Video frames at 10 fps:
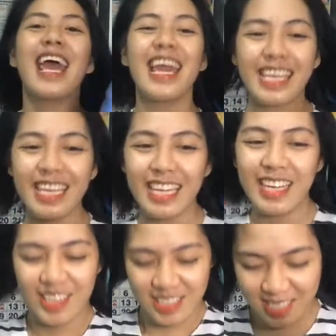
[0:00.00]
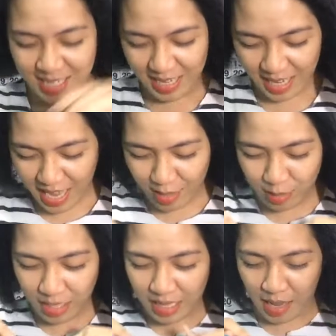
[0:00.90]
Charing! Ayan,
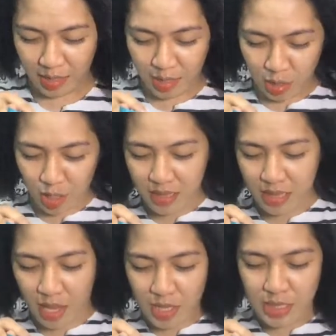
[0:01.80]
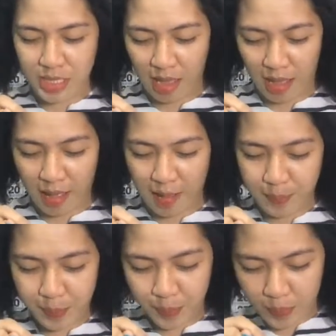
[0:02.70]
dito tayo. Dito naman tayo sa